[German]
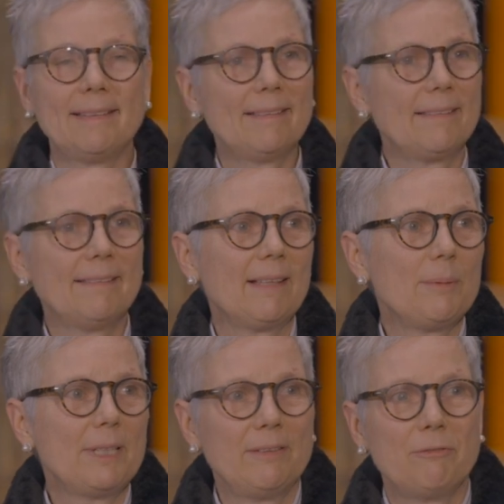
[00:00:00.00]
das ist
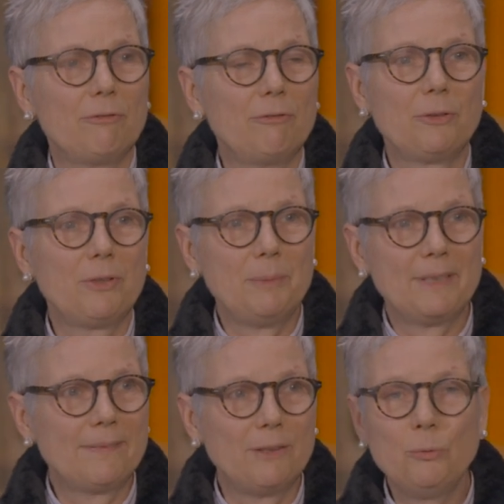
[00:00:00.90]
aber, wird
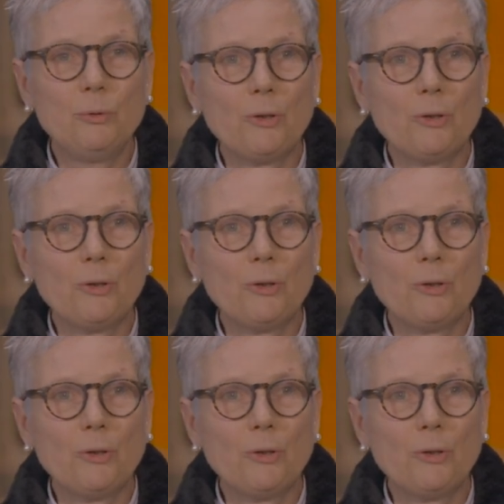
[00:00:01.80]
demnächst in New